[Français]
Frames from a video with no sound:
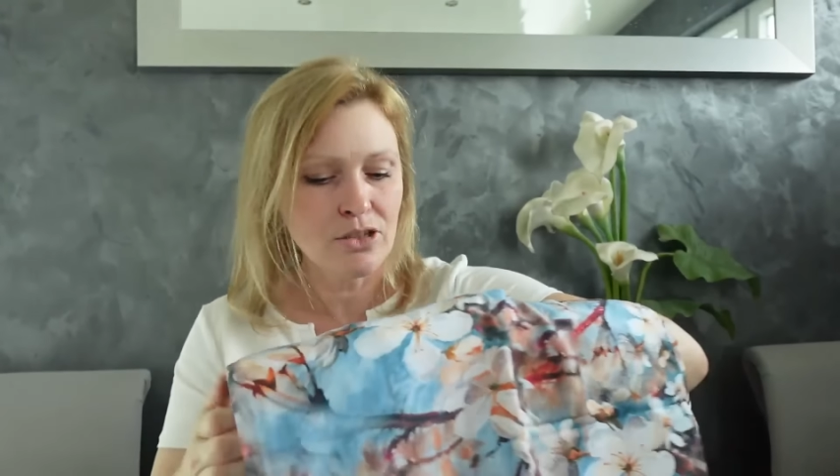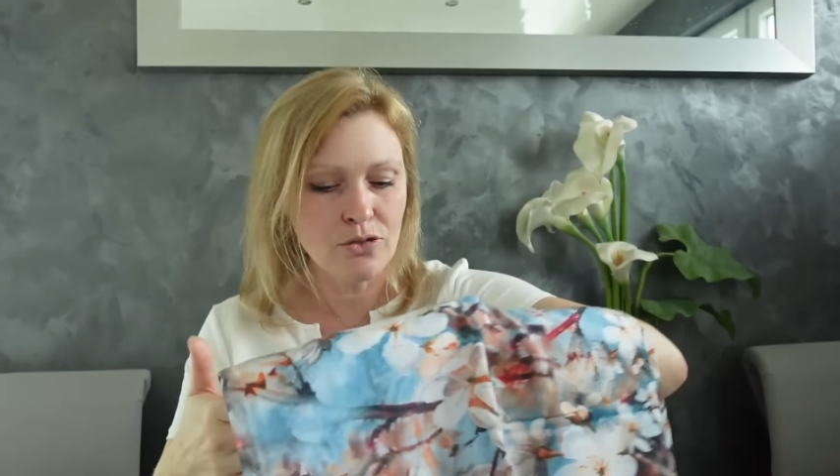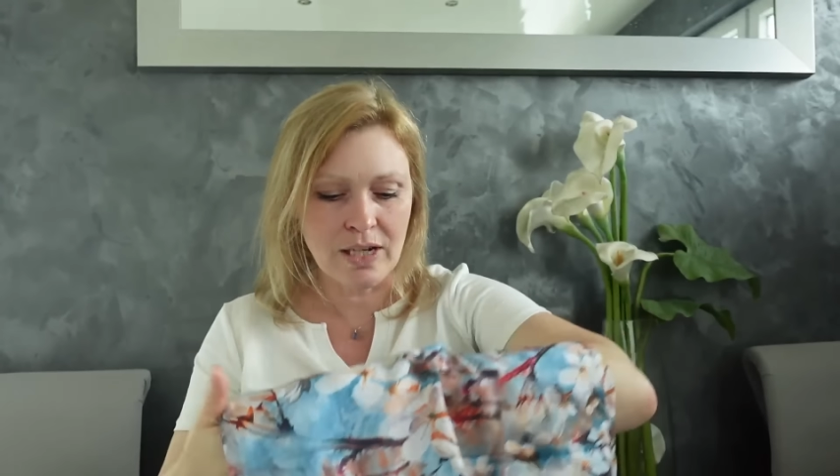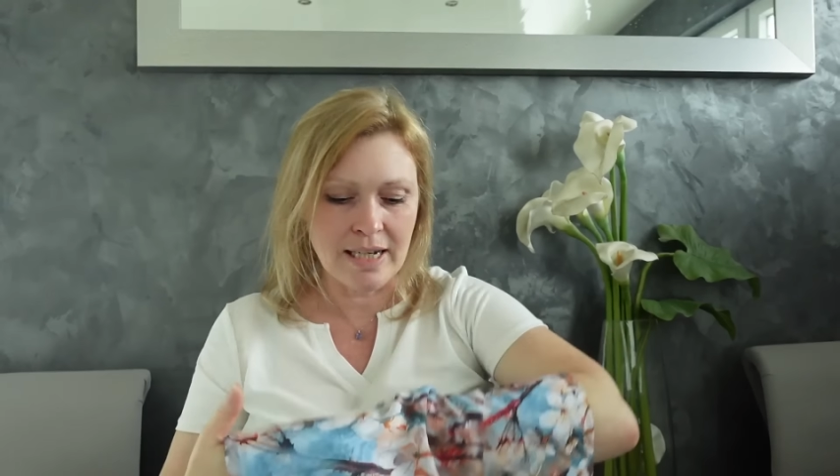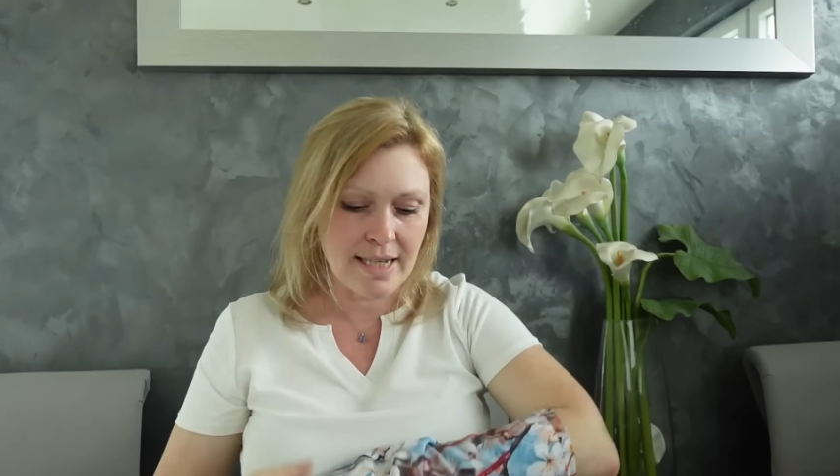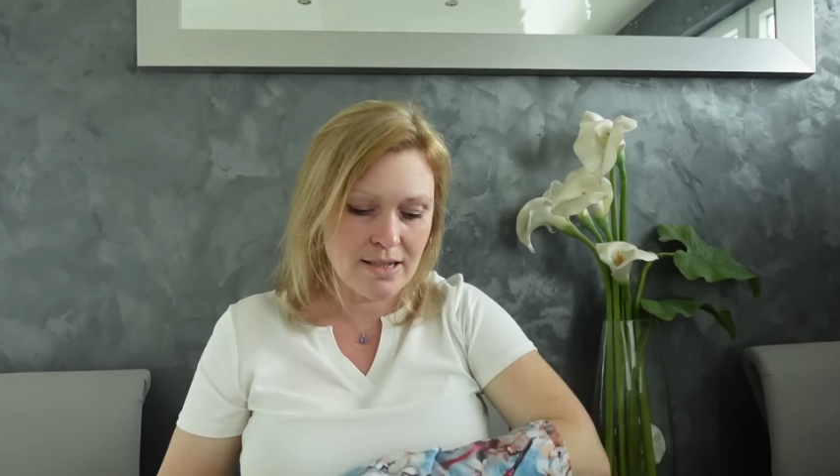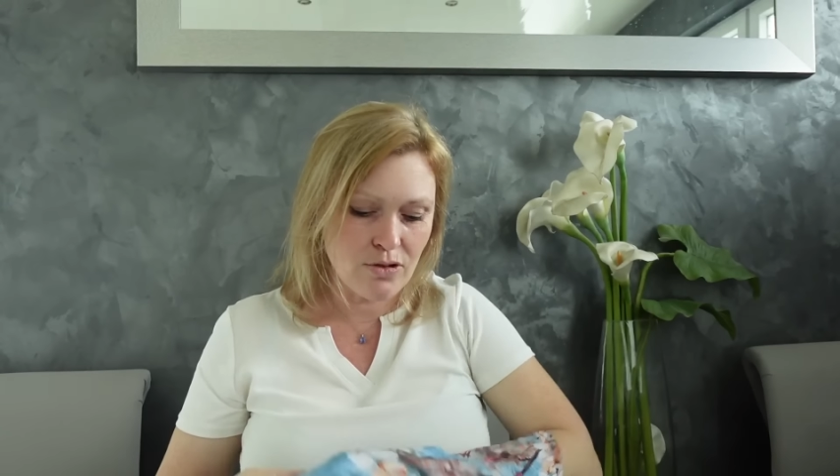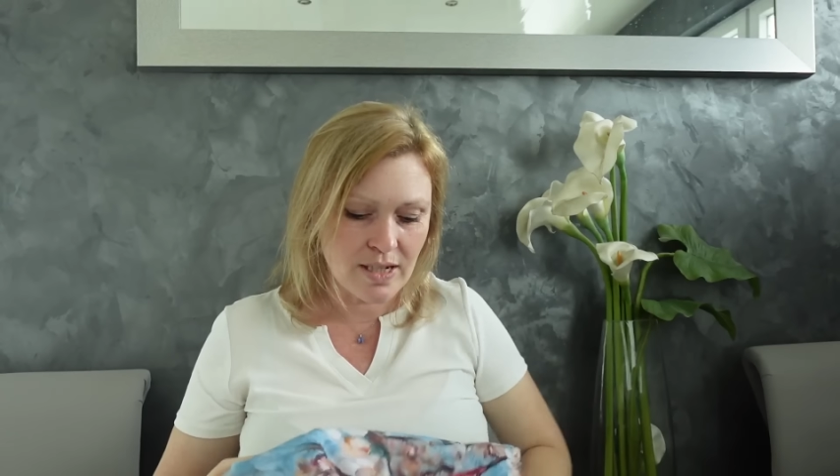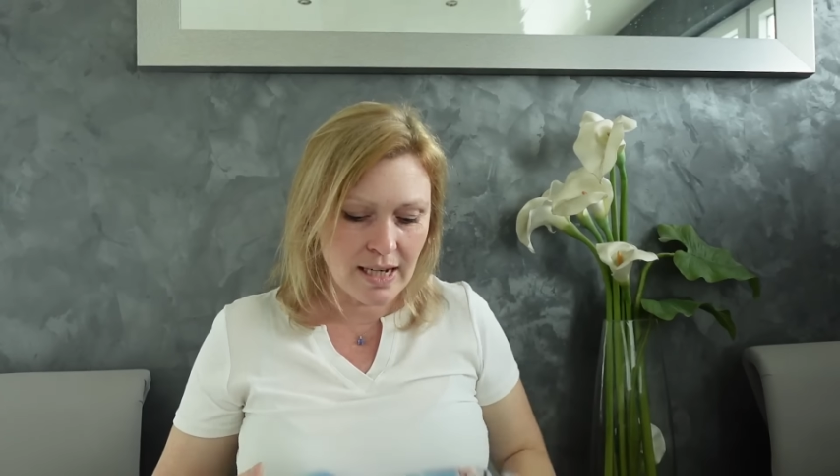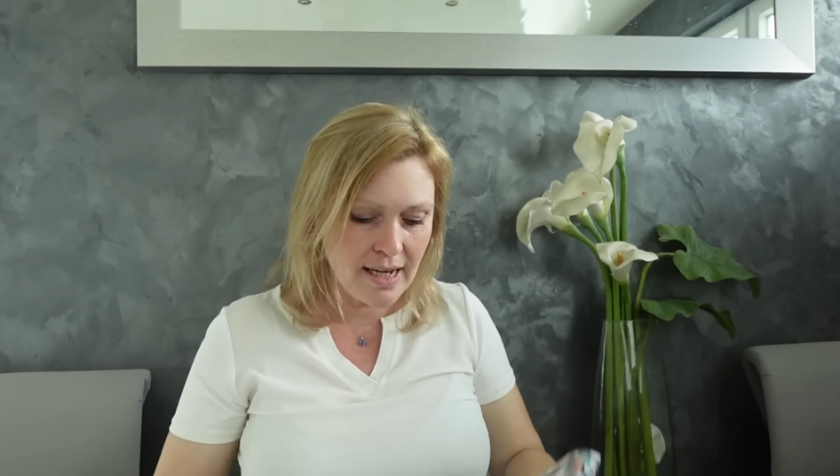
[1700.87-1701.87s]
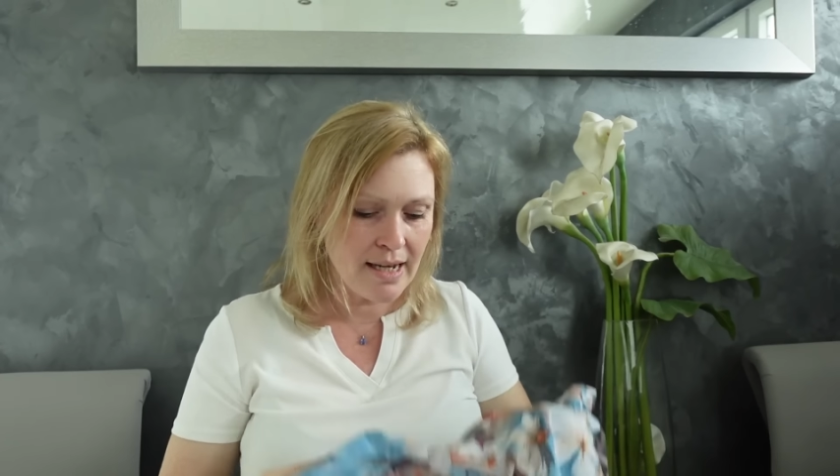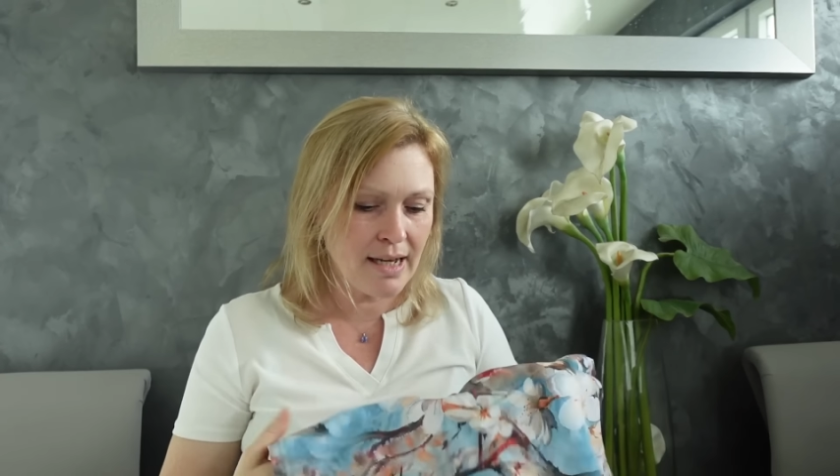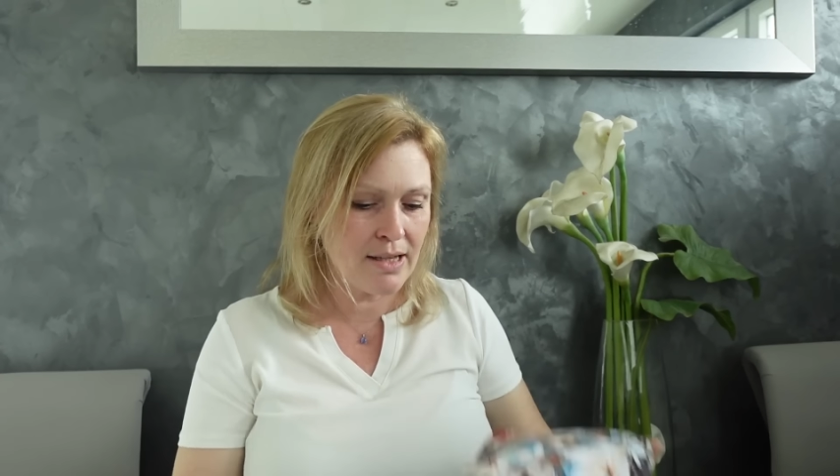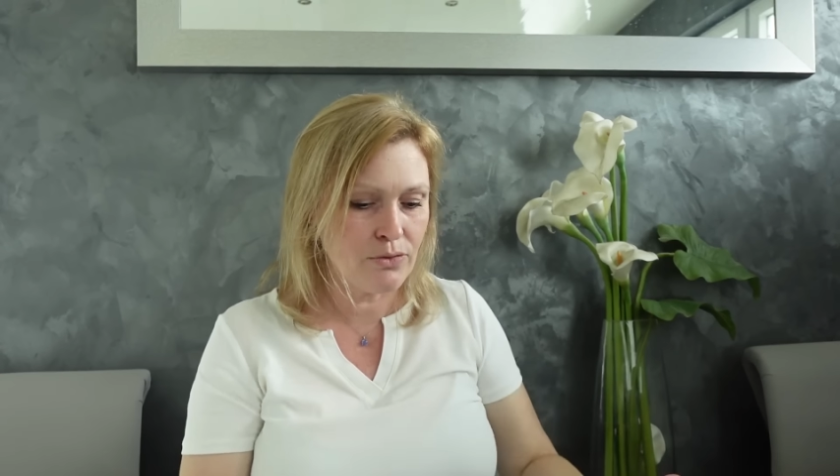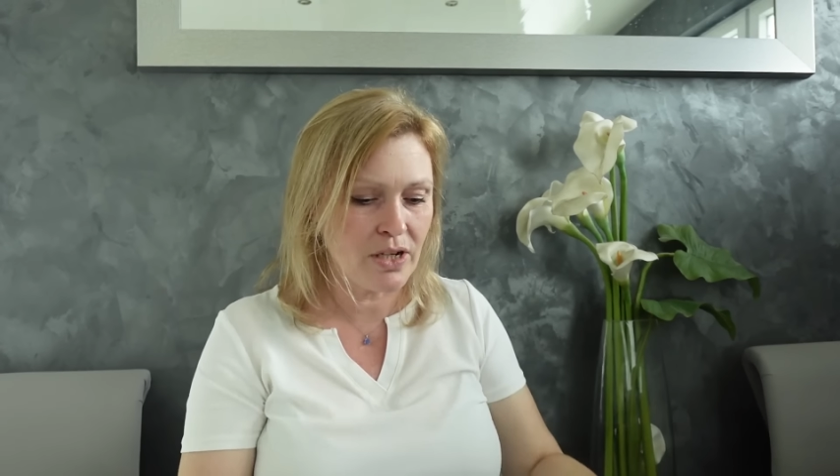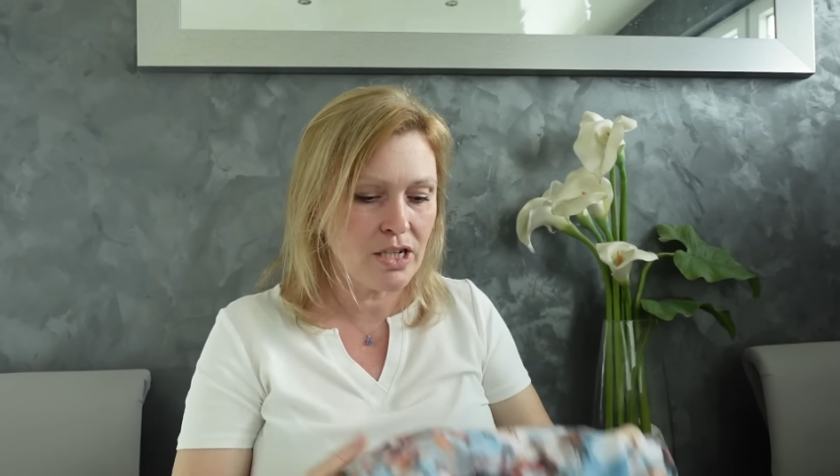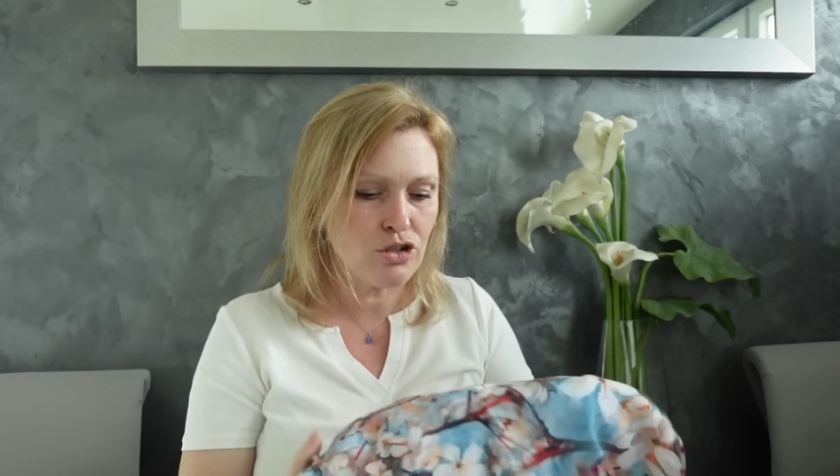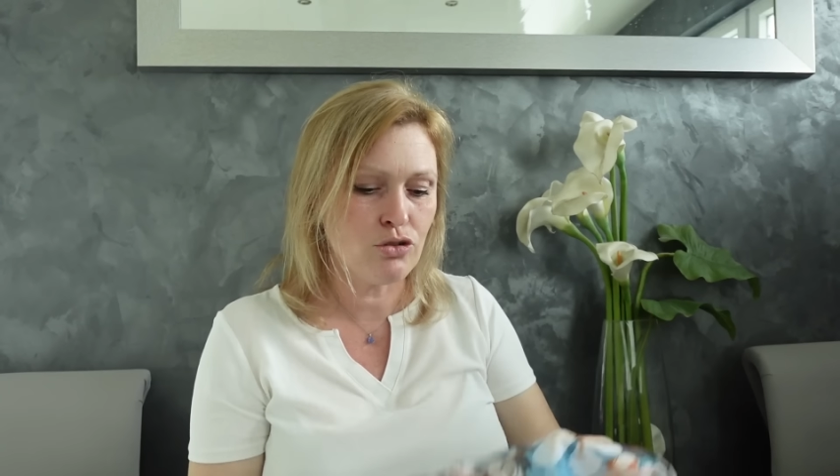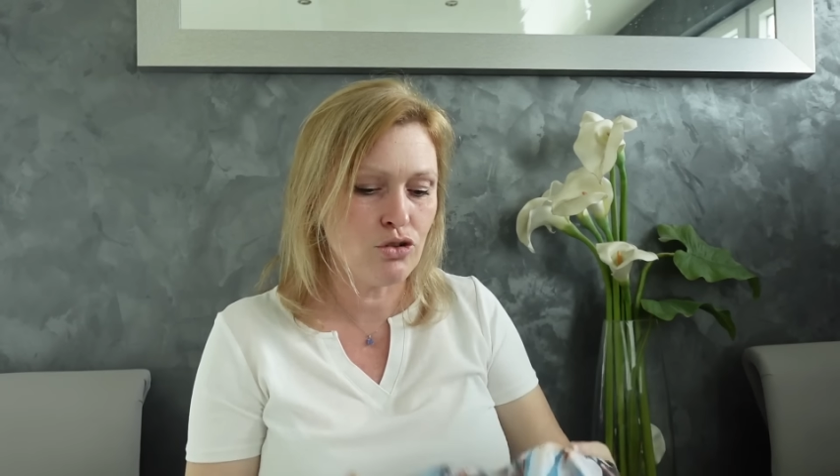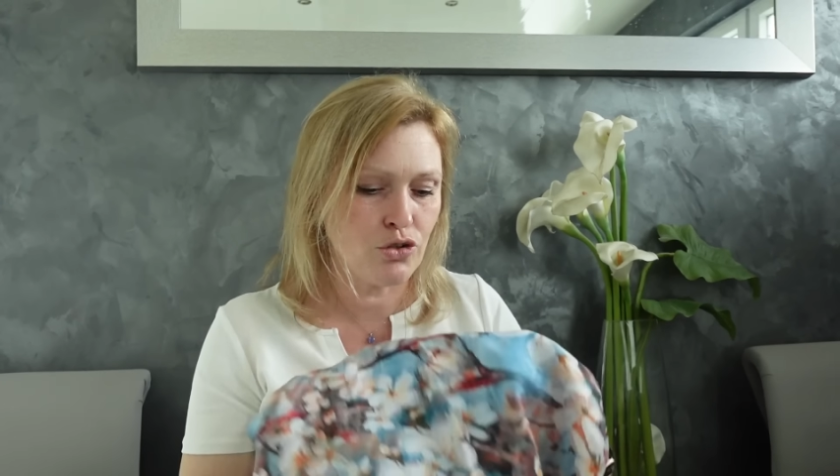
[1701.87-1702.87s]
Donc voilà, ça ce sera un
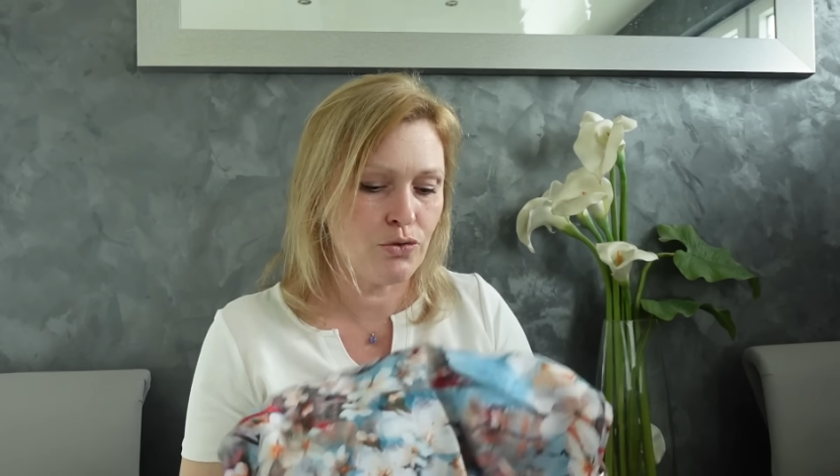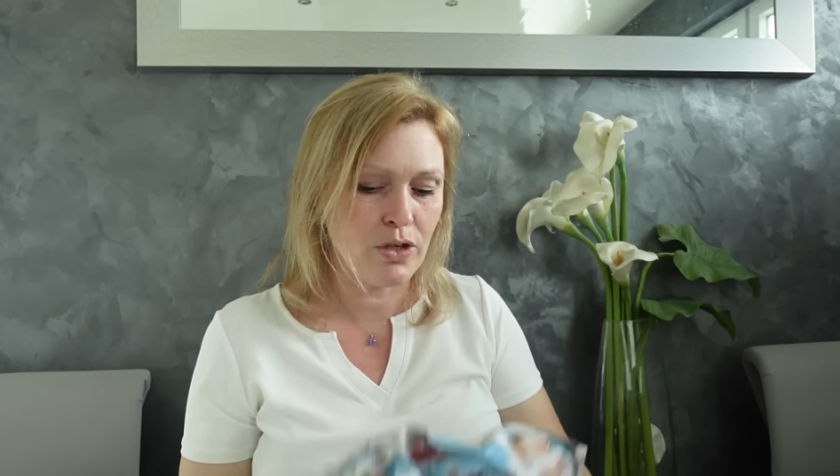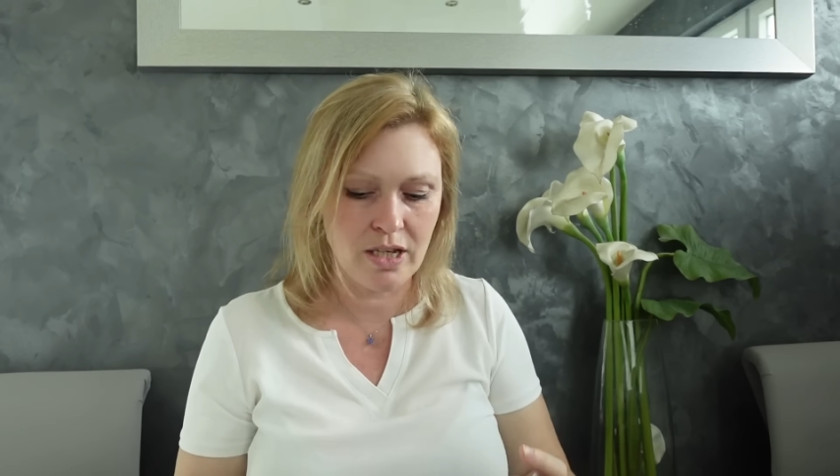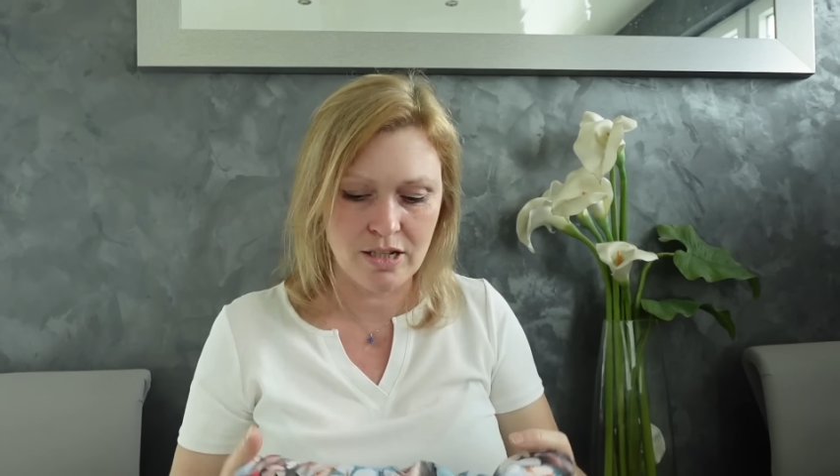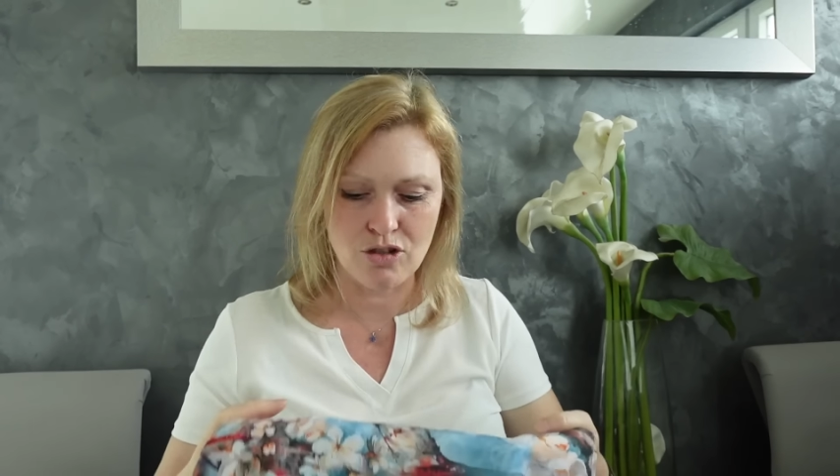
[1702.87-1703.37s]
ouvrage que je vais,